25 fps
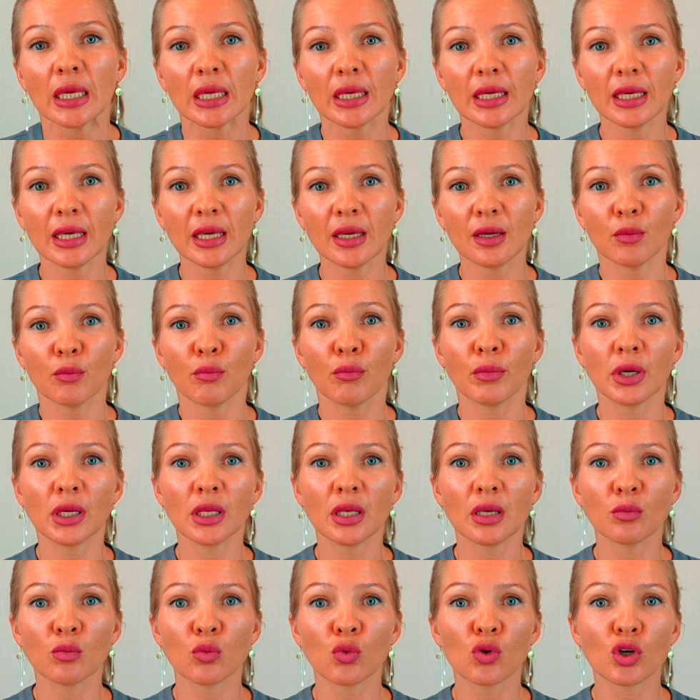и мы
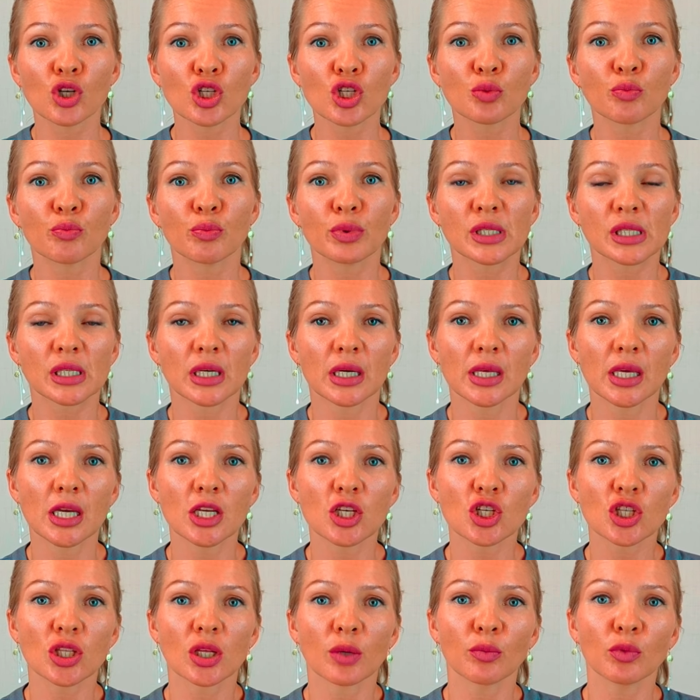не можем
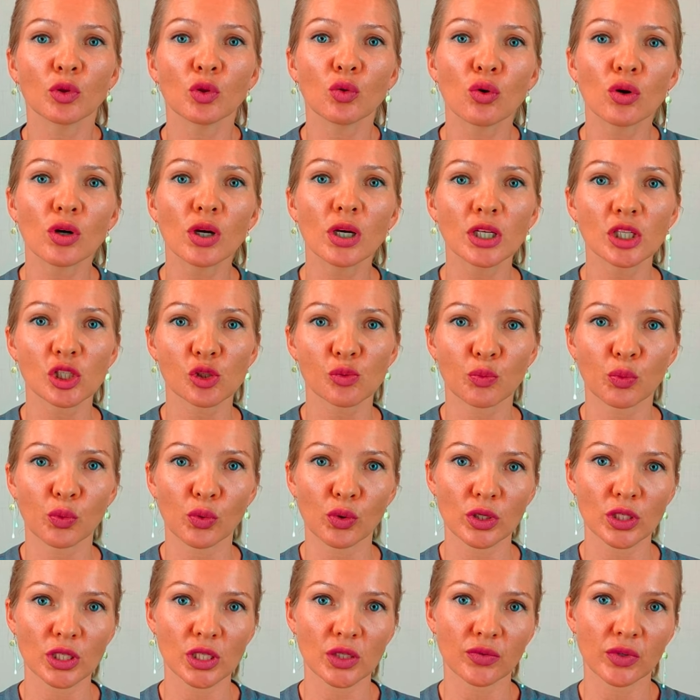бесконечно много
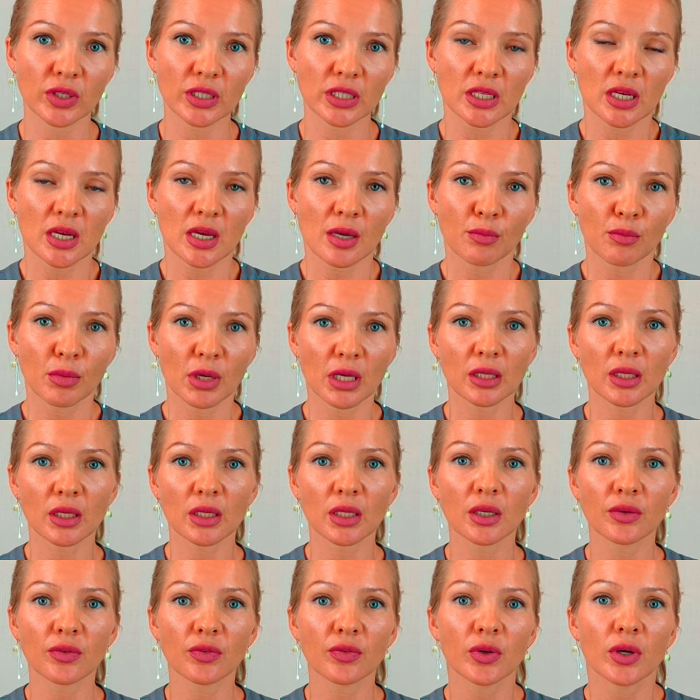использовать
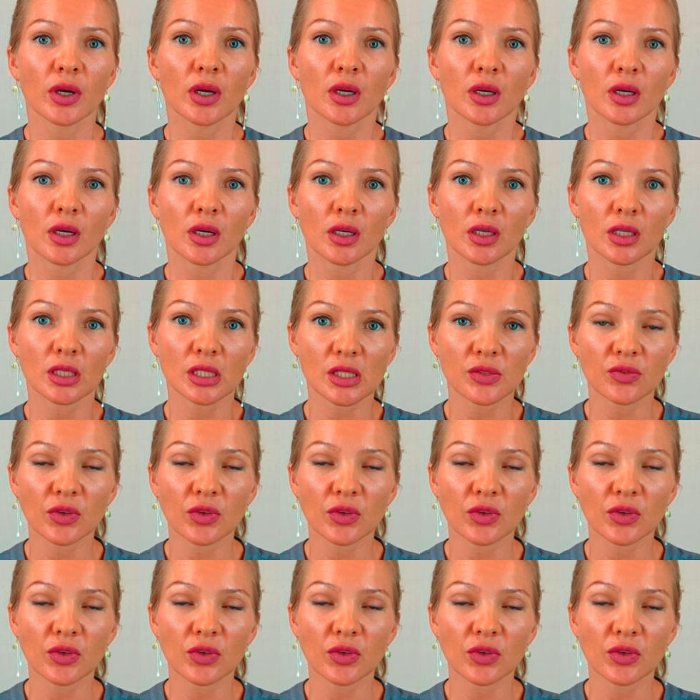методов э,